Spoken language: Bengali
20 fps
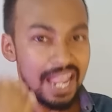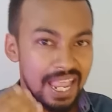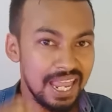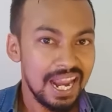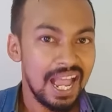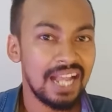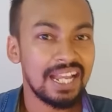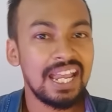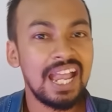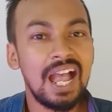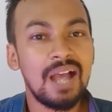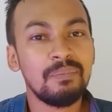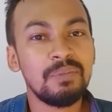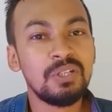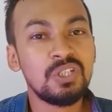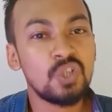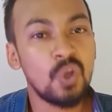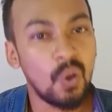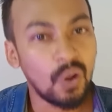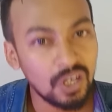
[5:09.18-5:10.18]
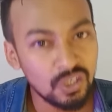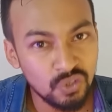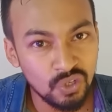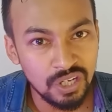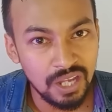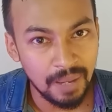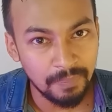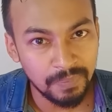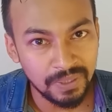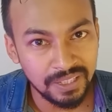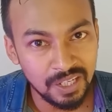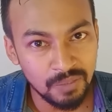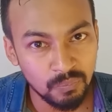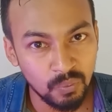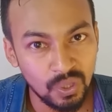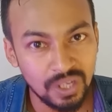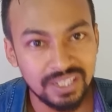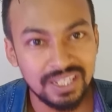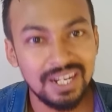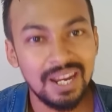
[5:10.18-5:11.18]
এর আগে আমি সরাসরি আপনাদের
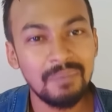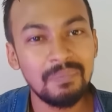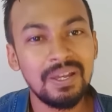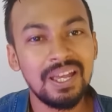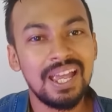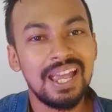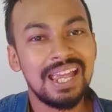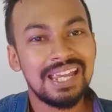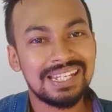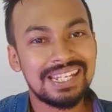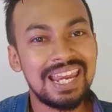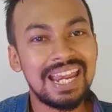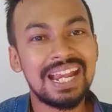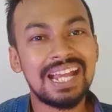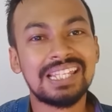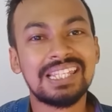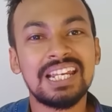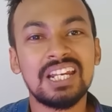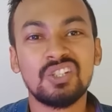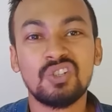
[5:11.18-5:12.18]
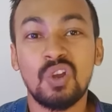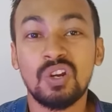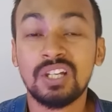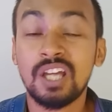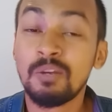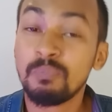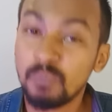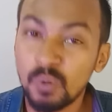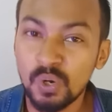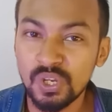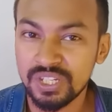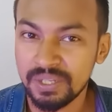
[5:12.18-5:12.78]
বলেছিলাম শেখ হাসিনা সরকার পড়ে